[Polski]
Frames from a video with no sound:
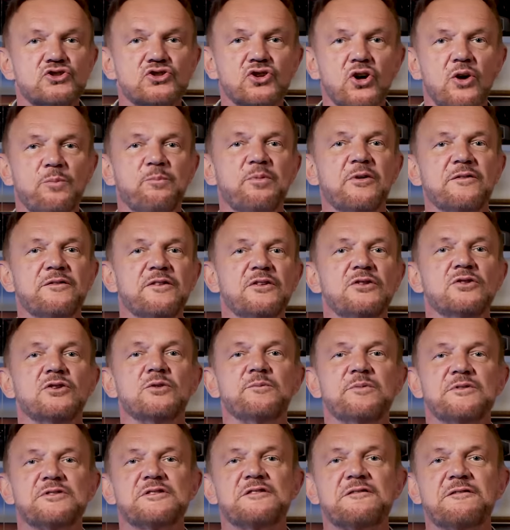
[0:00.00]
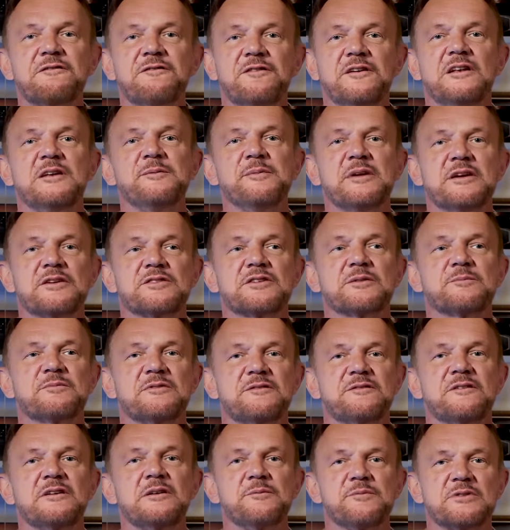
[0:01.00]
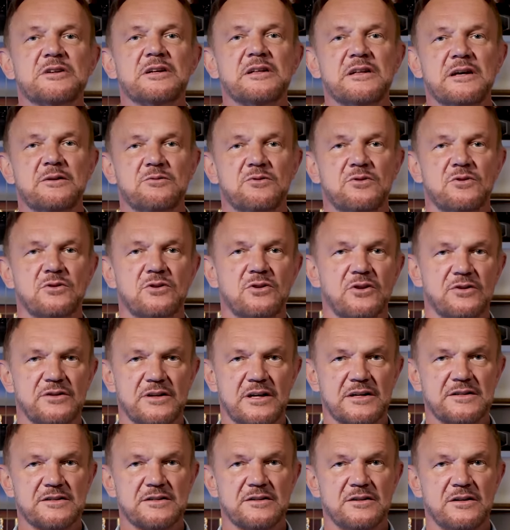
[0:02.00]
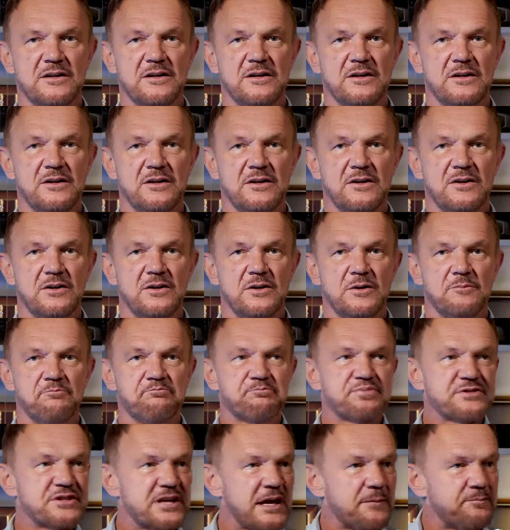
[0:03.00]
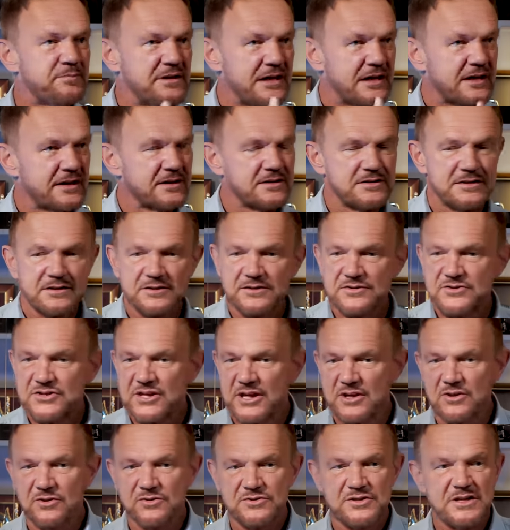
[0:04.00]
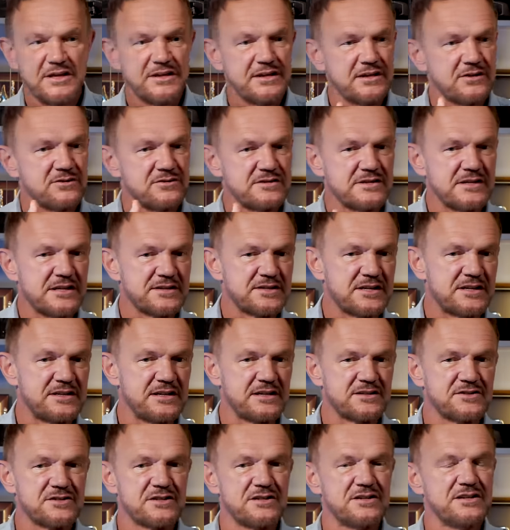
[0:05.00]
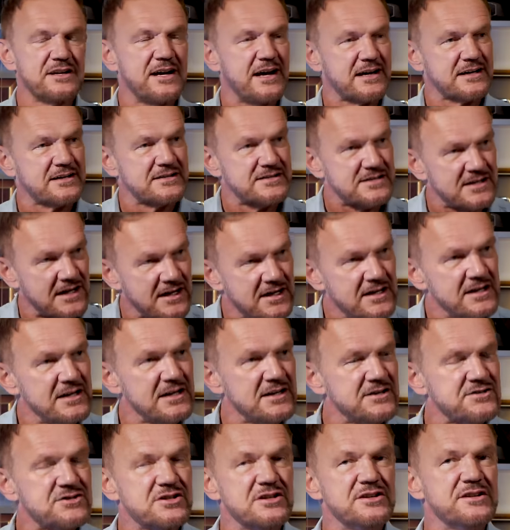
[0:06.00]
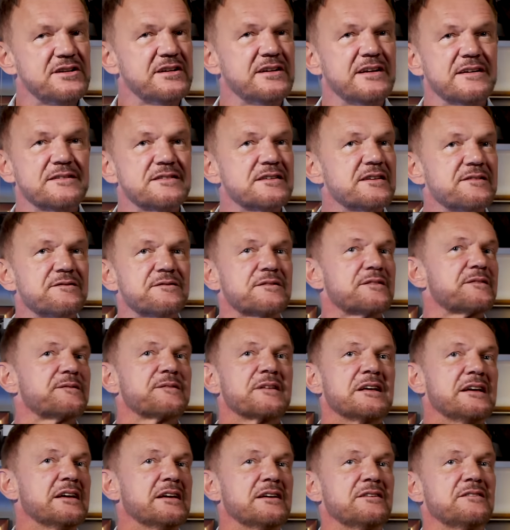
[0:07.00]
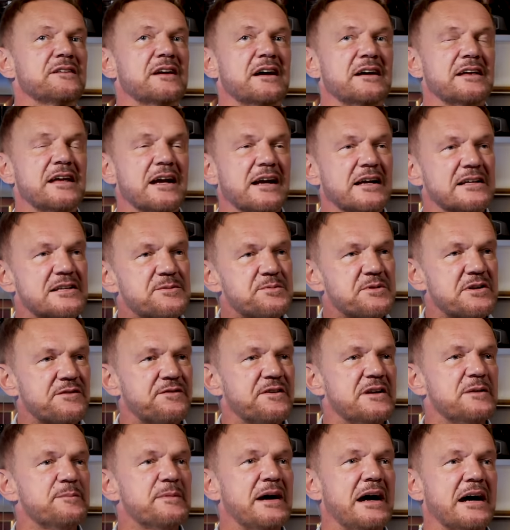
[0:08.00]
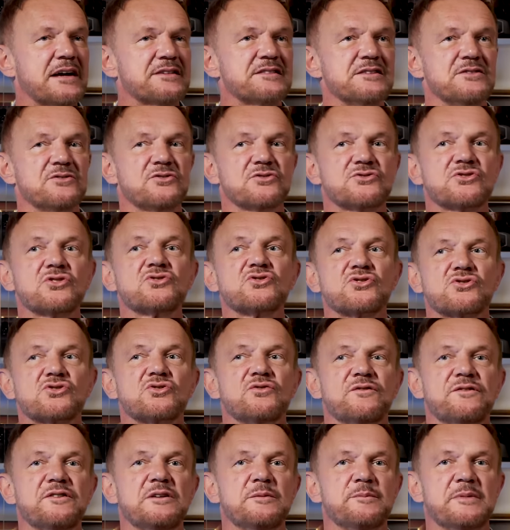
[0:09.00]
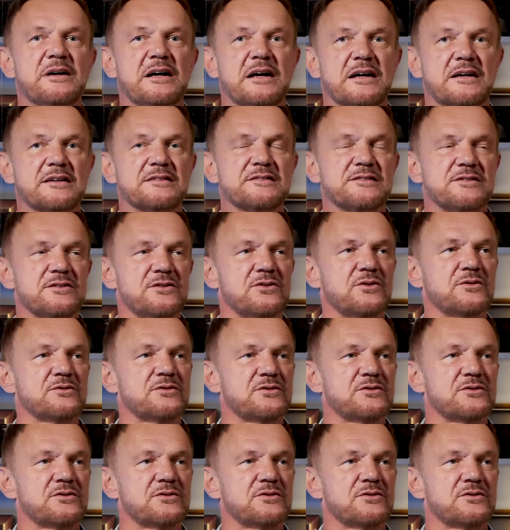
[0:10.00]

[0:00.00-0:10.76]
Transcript: co powinno być w filmie, żeby film się dało oglądać. Przebieg czegoś, jakiegoś zdarzenia, czyli akcja. Czyli jak gadać będzie filmy akcji, no to co to są filmy akcji? No,